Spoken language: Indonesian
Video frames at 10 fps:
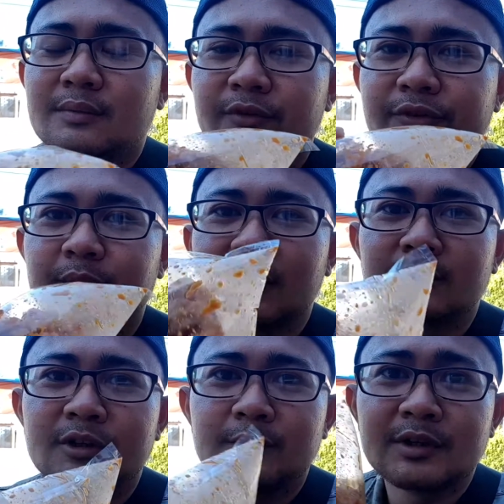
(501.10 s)

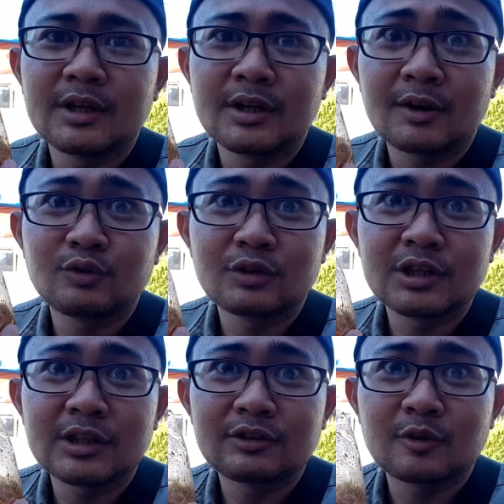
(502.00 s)
Bismillahirrahmanirrahim. Ini ya, langsung
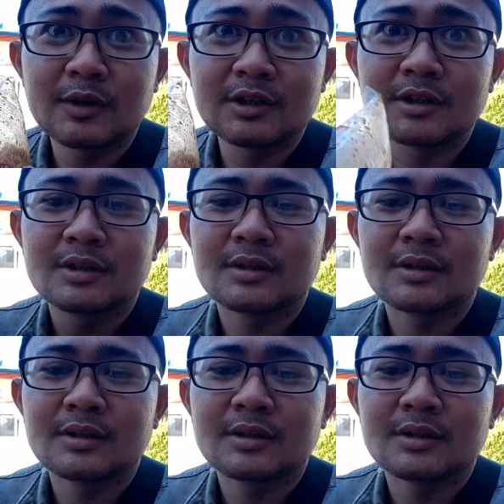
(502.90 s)
kita cobanya.